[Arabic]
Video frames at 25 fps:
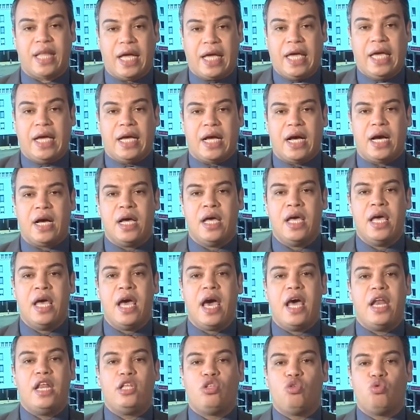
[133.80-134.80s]
الدقيقة
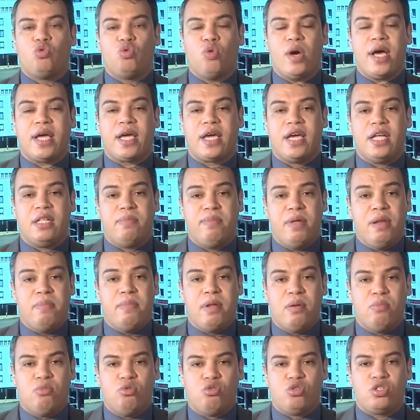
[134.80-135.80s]
التي تؤكد
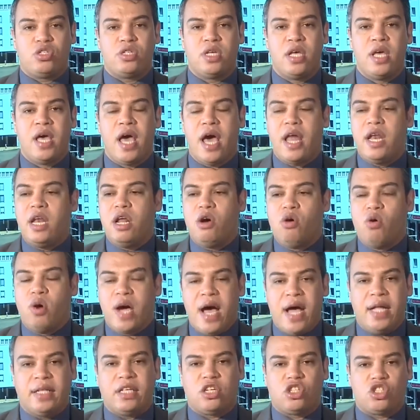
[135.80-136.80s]
بالملموس أنه
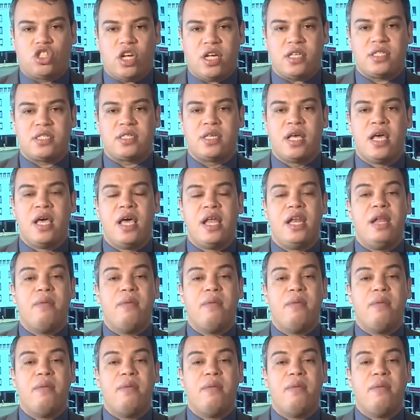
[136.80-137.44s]
هذا الشخص